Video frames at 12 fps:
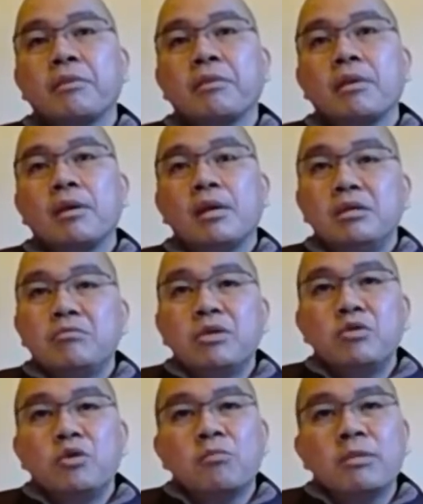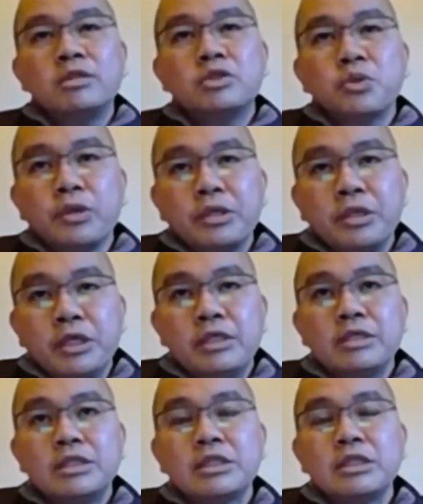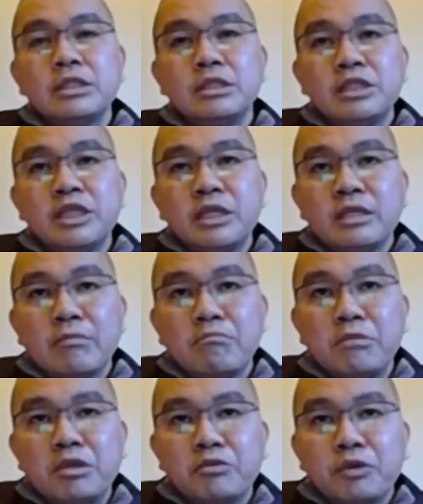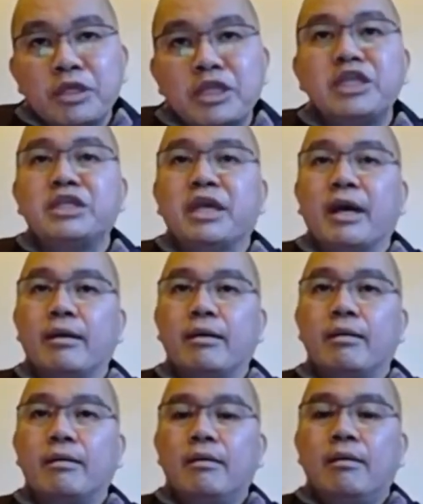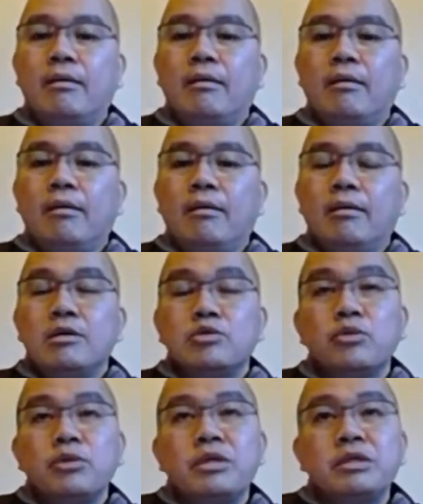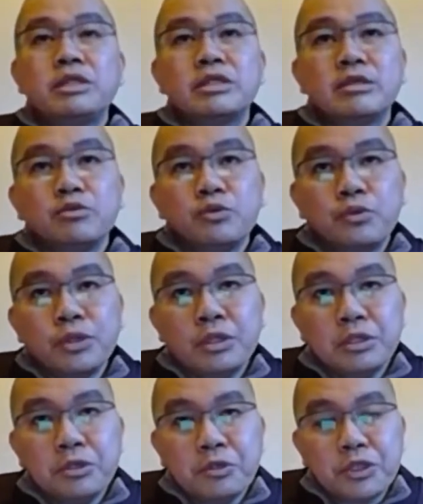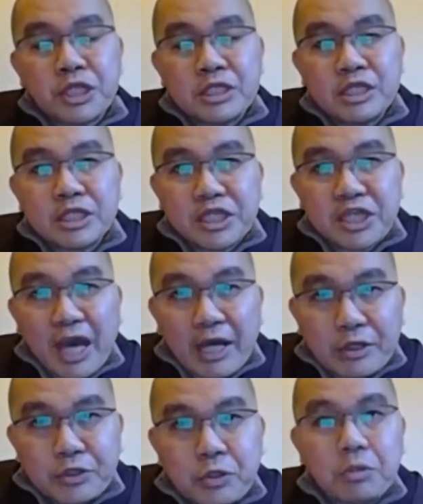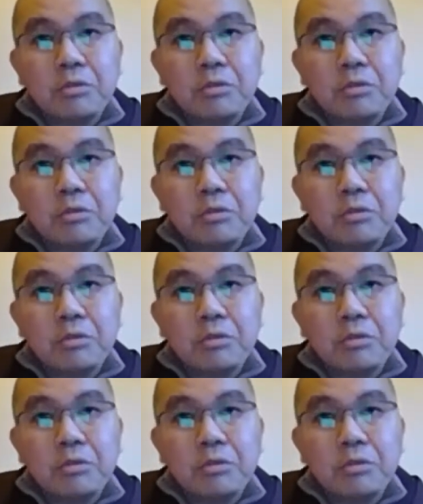因为我们对于世间的名闻利养，对于这些五欲六尘的享受，